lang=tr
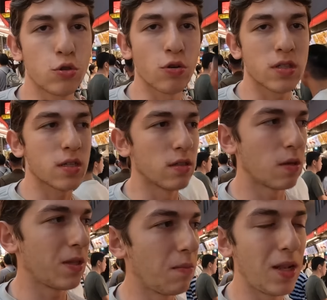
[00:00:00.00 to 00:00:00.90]
çok
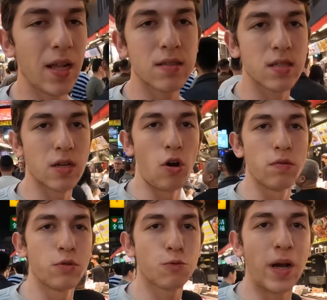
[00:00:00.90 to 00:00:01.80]
sıkıntı. Bir de millet sıra
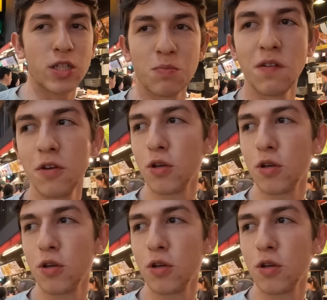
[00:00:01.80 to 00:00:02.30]
olmuş. Ben şimdi